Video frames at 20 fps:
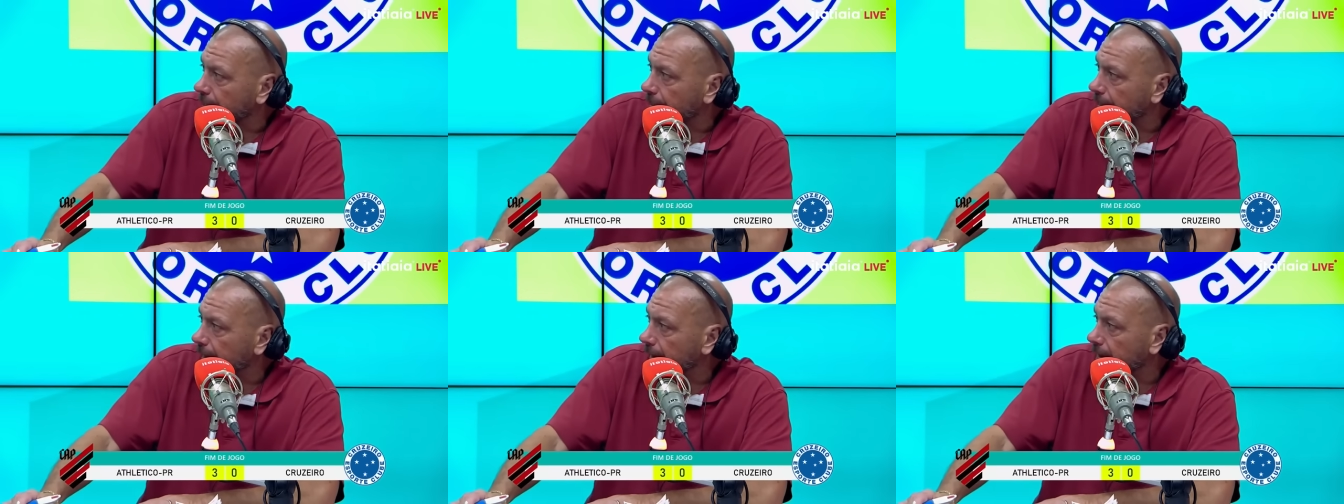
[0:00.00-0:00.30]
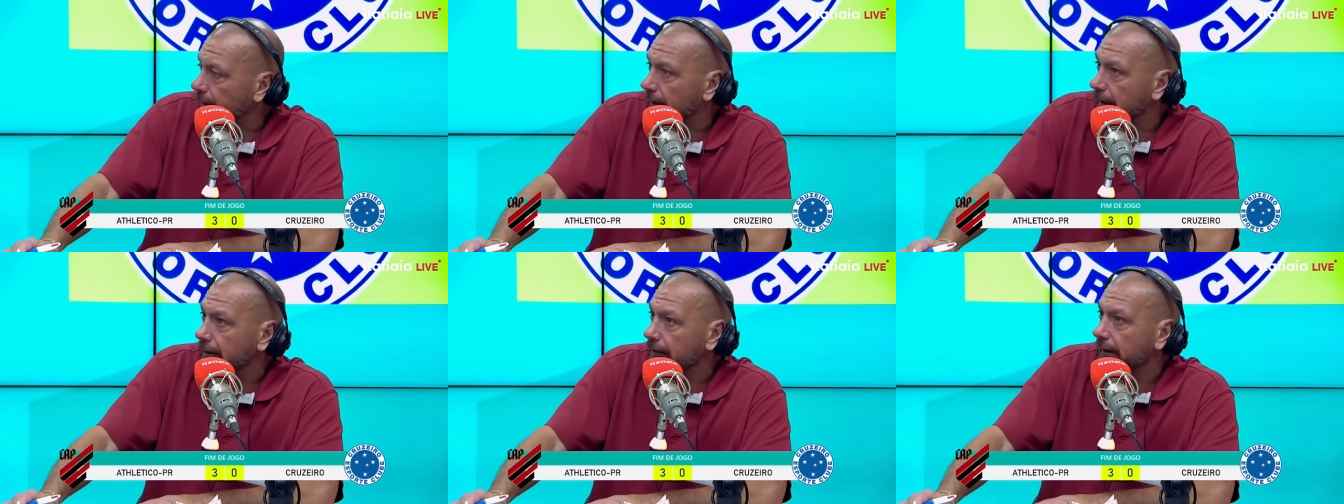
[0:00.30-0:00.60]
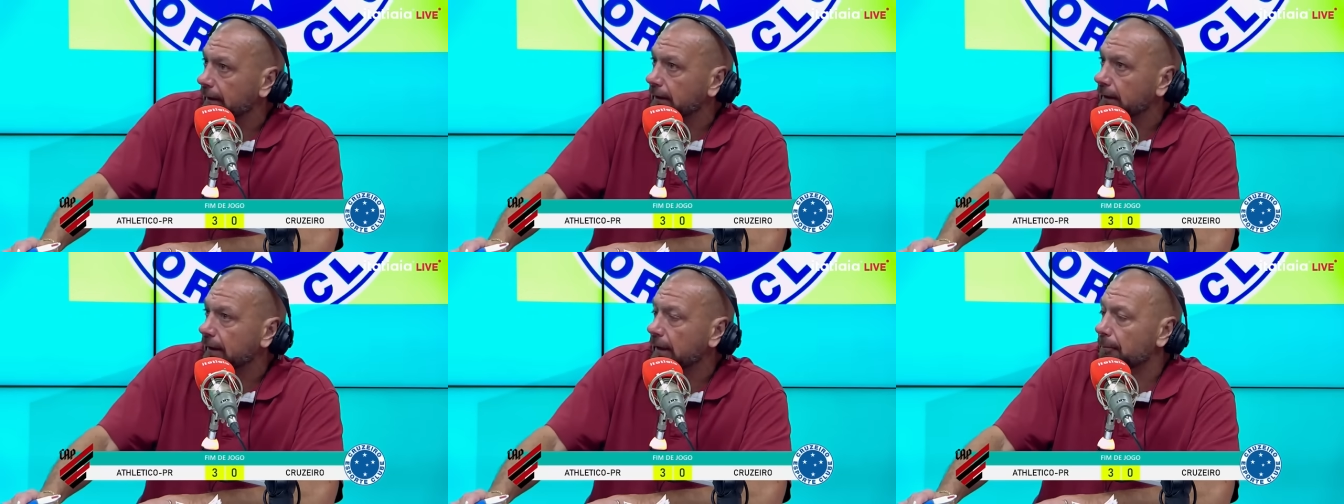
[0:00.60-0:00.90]
de aperto, ele
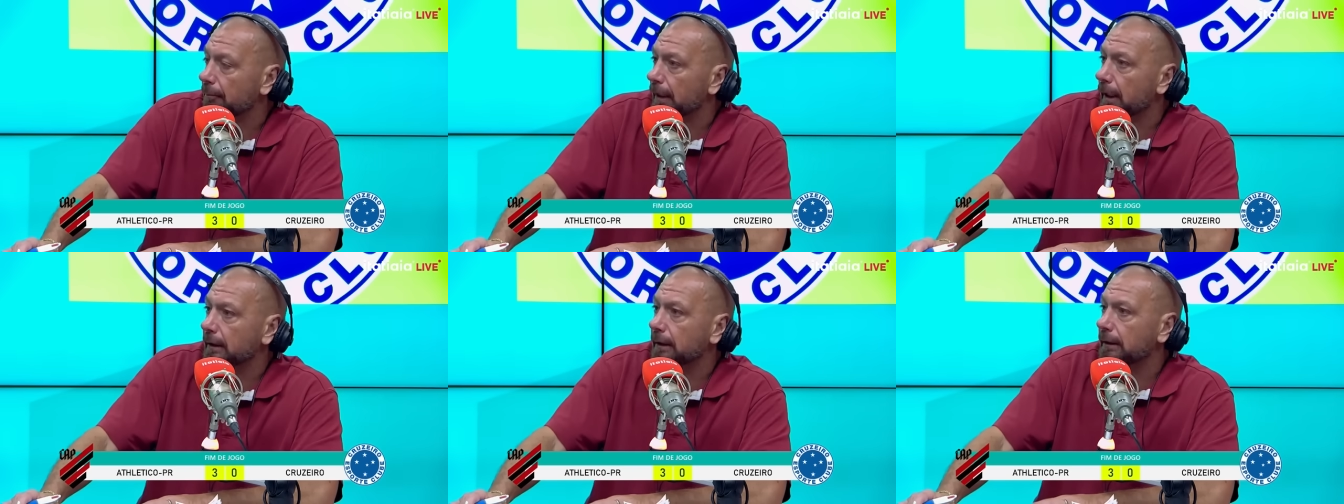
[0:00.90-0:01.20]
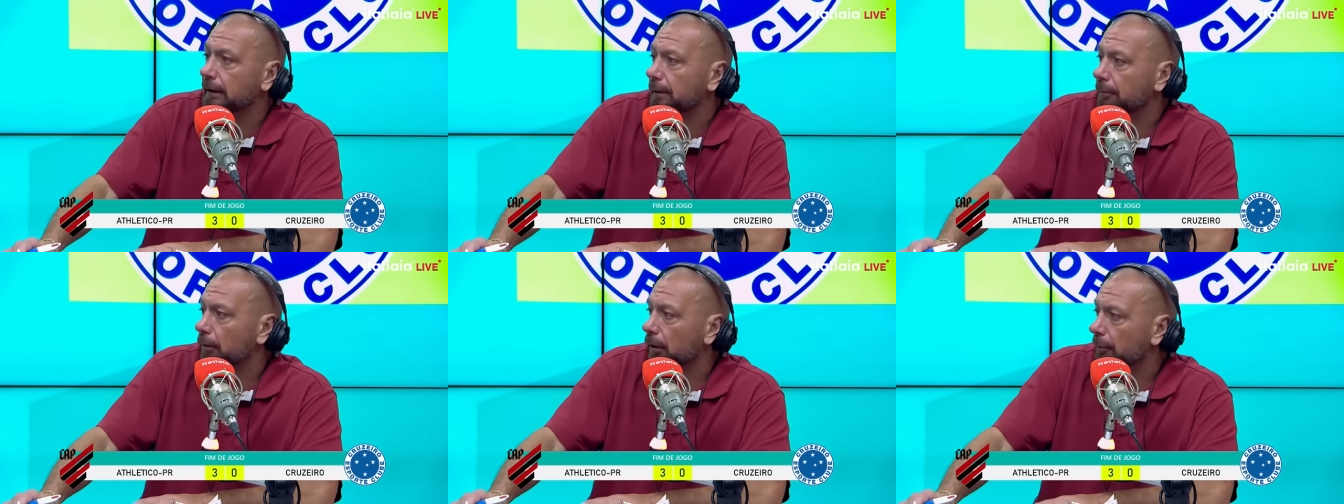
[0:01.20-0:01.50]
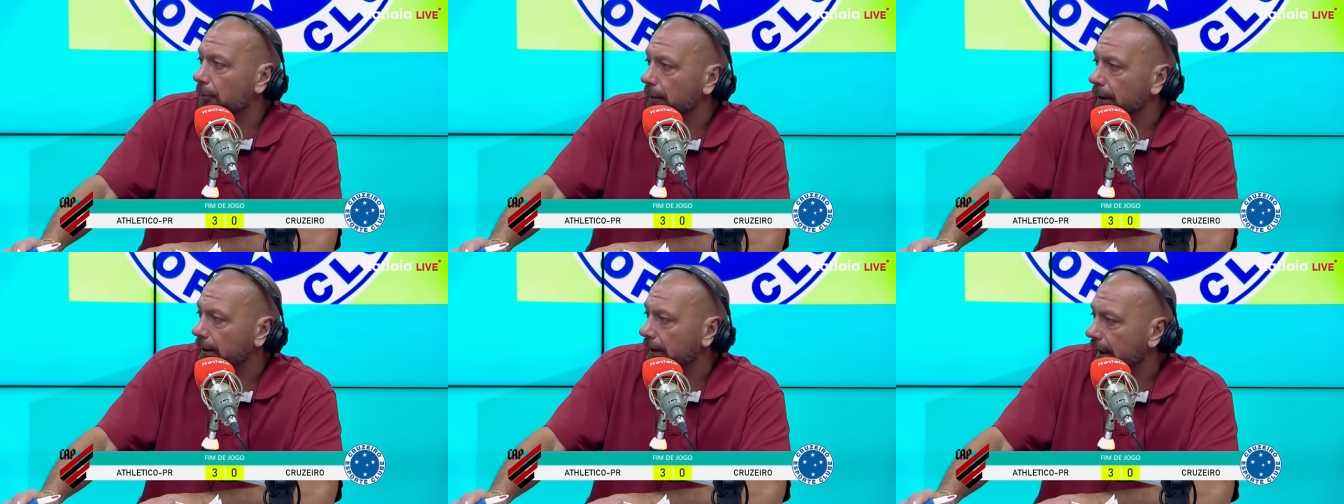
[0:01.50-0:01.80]
tivesse quebrado essa
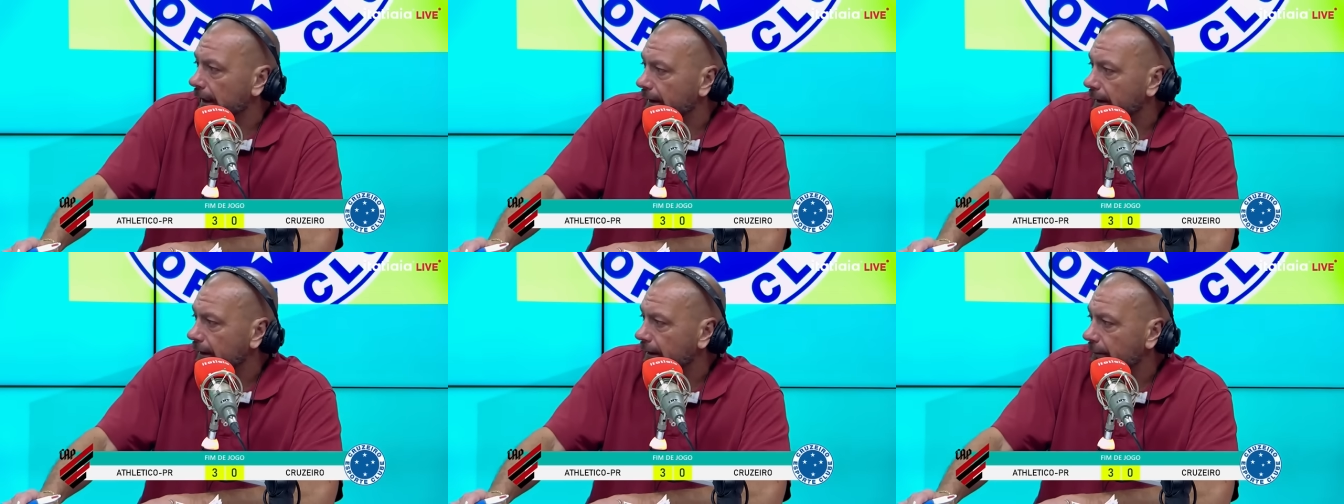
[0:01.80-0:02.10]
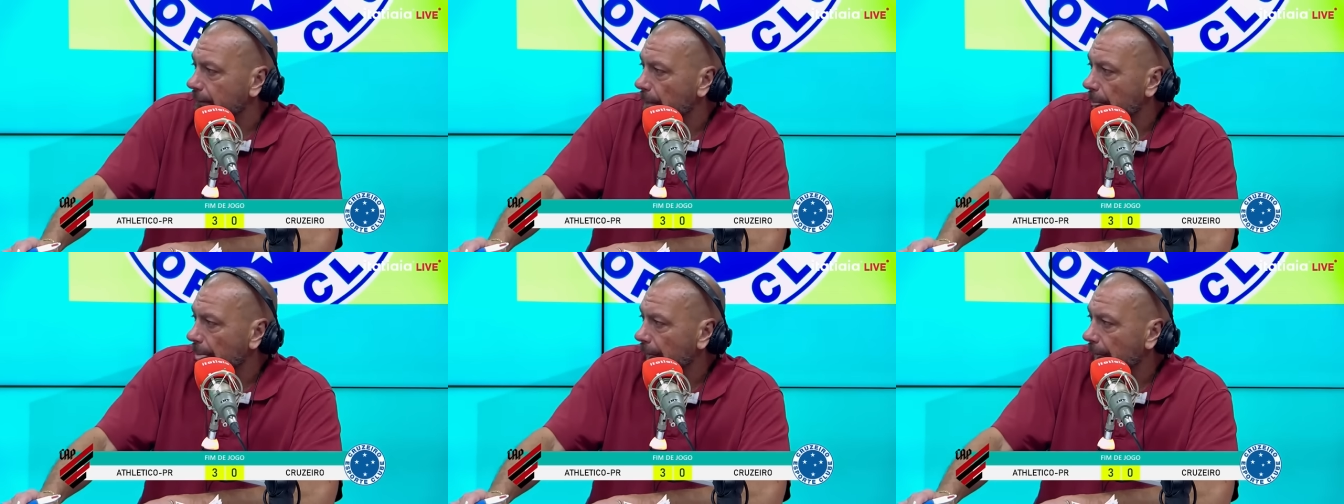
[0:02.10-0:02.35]
bola para o ataque.